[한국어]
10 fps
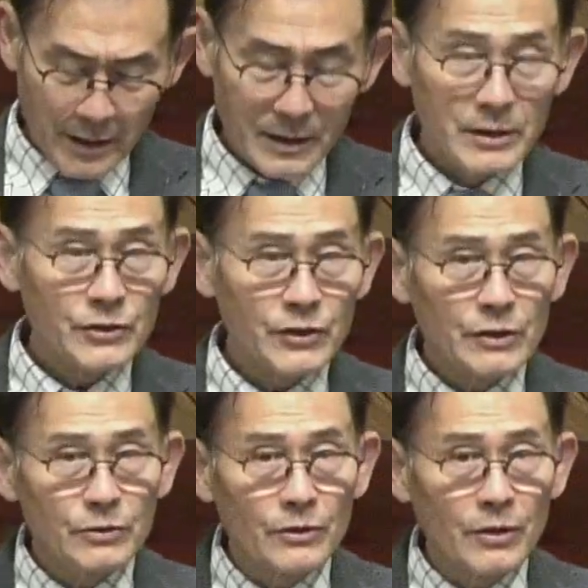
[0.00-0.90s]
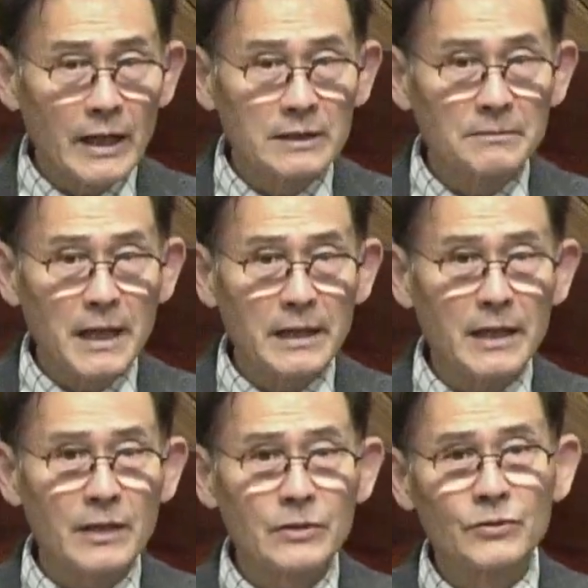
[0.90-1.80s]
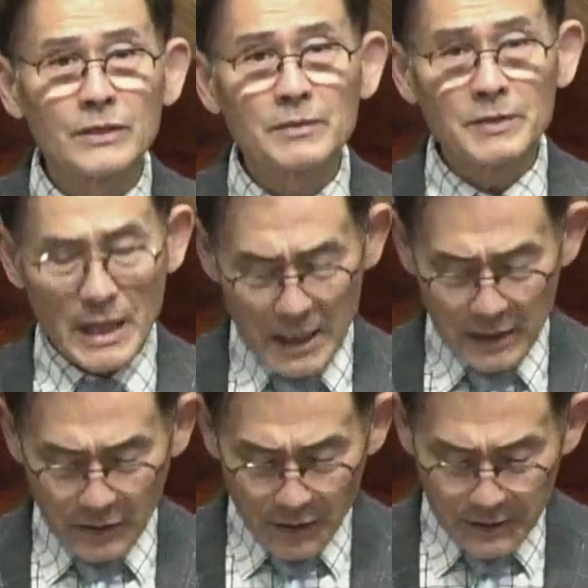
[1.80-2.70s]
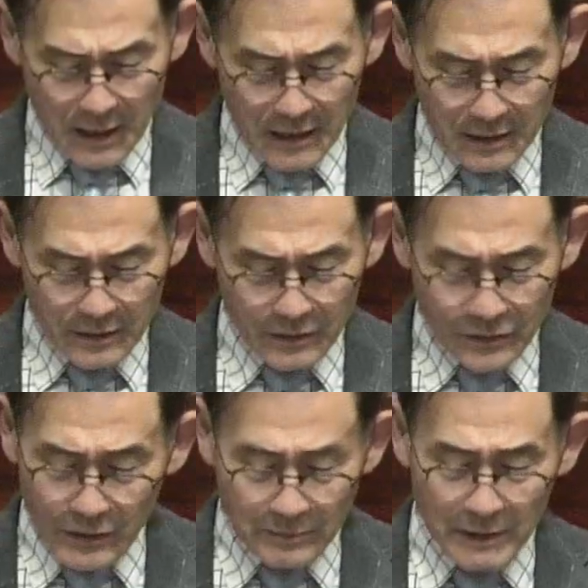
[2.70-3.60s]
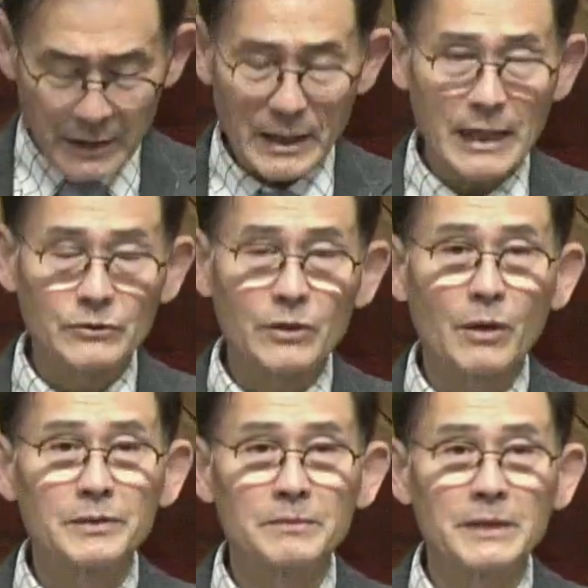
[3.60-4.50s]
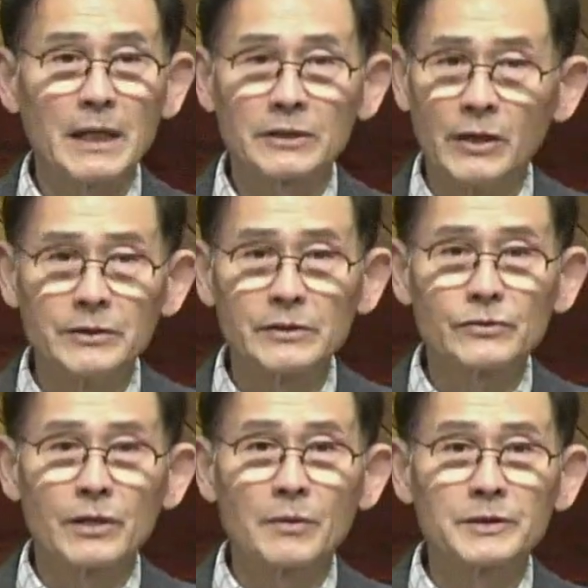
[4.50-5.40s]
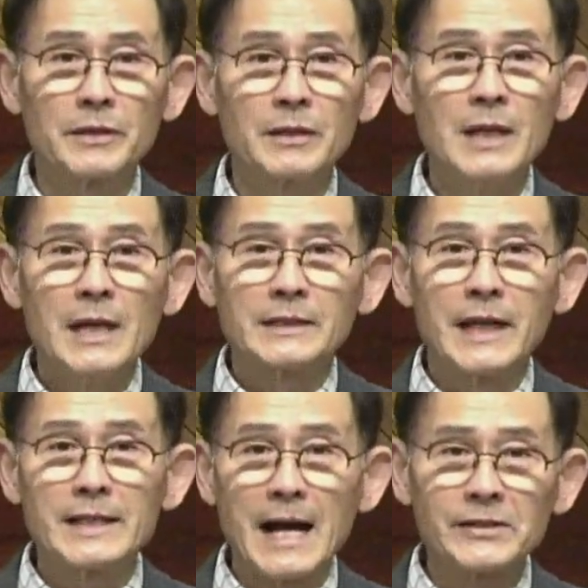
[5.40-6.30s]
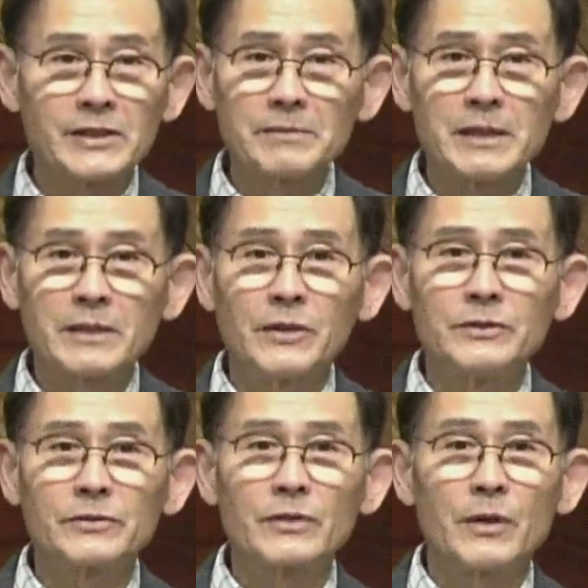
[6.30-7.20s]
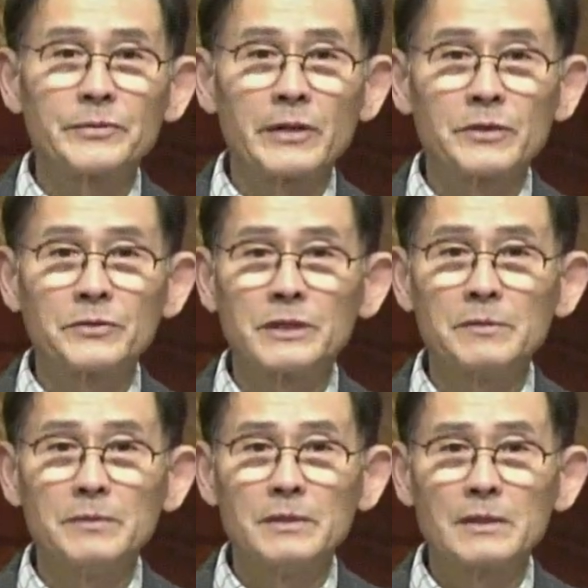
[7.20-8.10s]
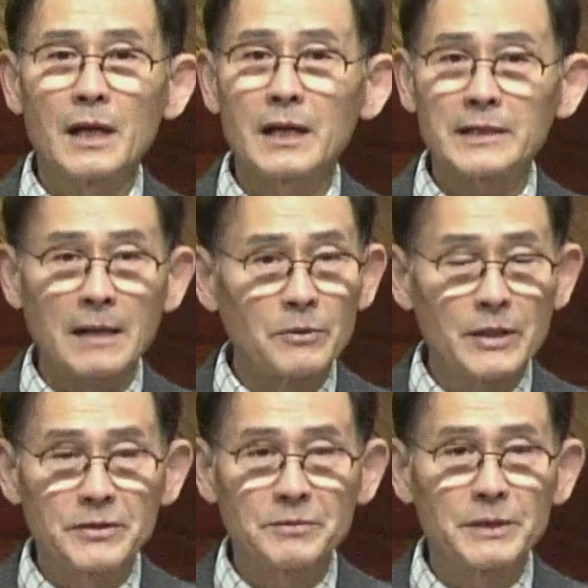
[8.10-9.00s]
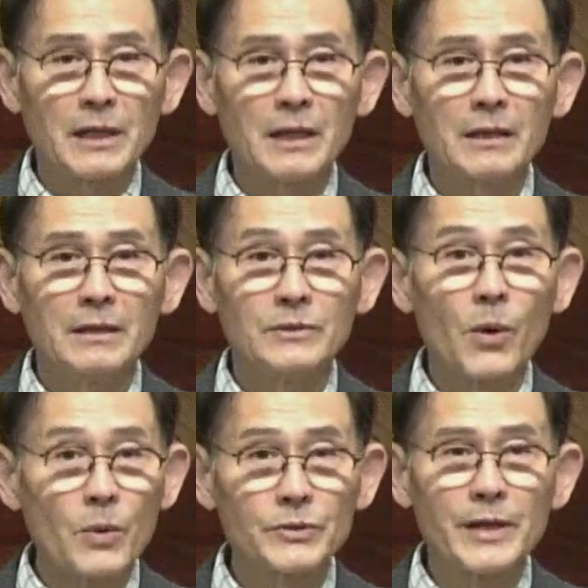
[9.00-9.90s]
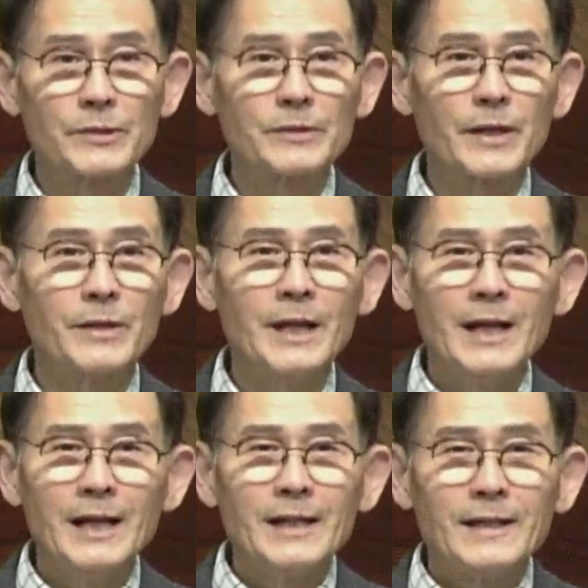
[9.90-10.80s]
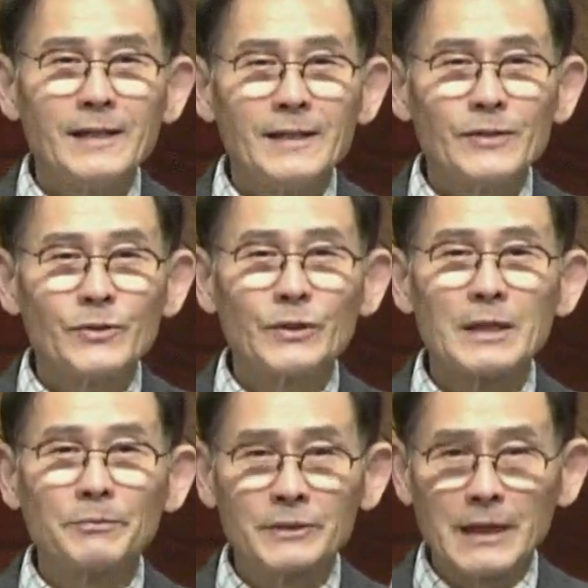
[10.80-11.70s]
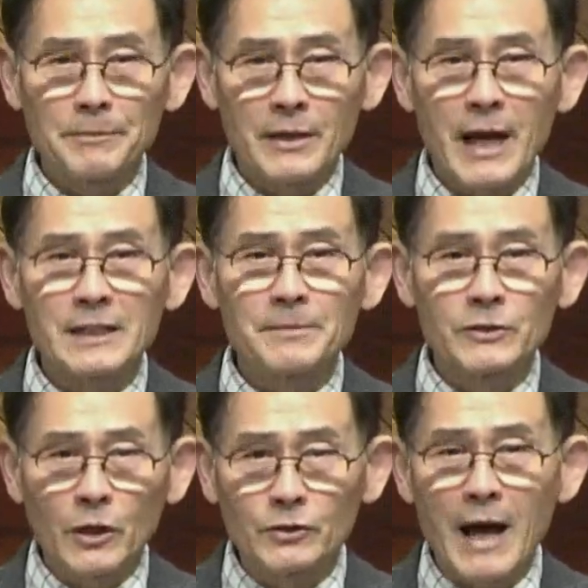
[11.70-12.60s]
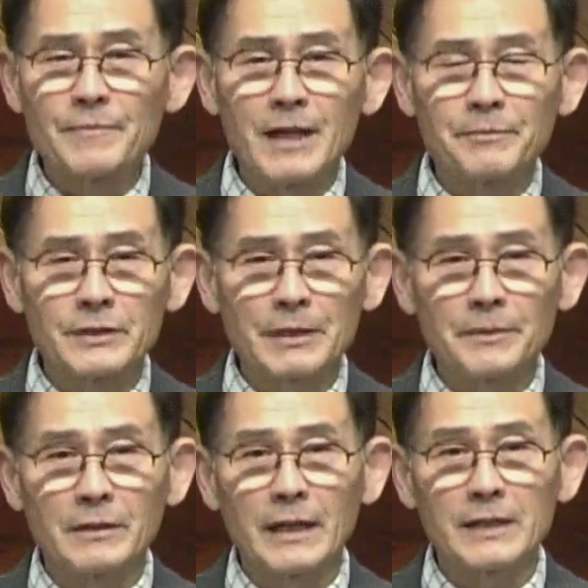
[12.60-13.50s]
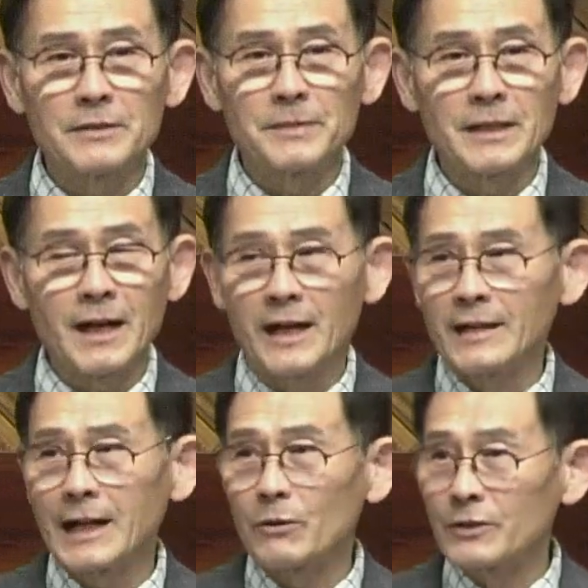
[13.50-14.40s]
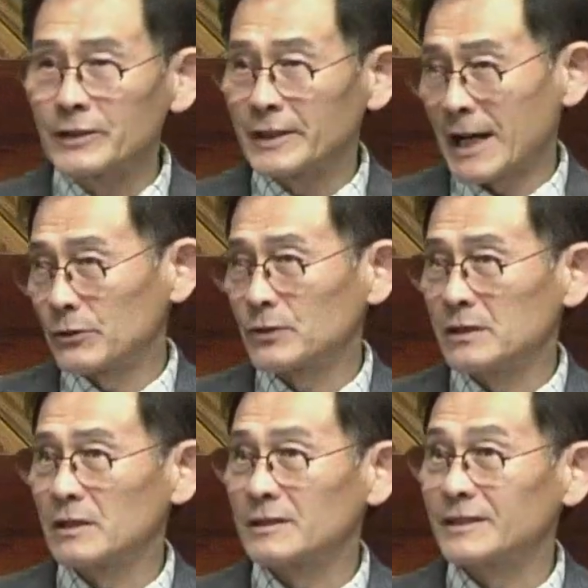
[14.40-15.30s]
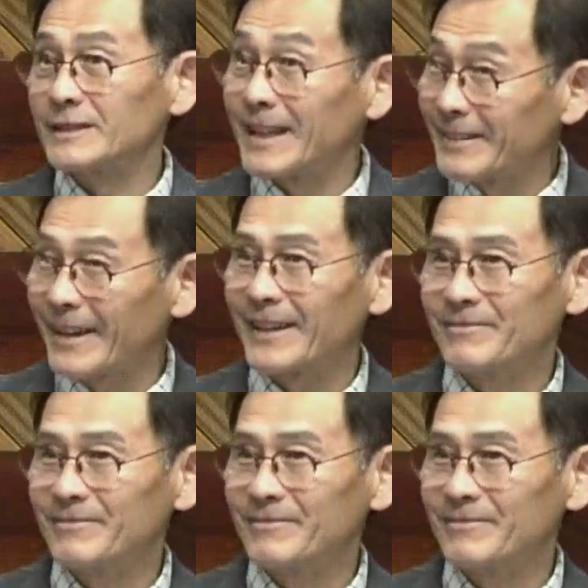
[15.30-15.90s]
그 친구요 하는 말에 주님 제가 더 이상 주님이 이렇게 할 수가 없습니다. 견딜 수가 없어요. 제 양심이 견딜 수가 없어요. 주님 제가 잘못했습니다. 용서해 주세요. 주님 붙잡혀 가시면 저도 함께 붙잡혀 가겠습니다. 라고 그렇게 할 수 있었을 텐데.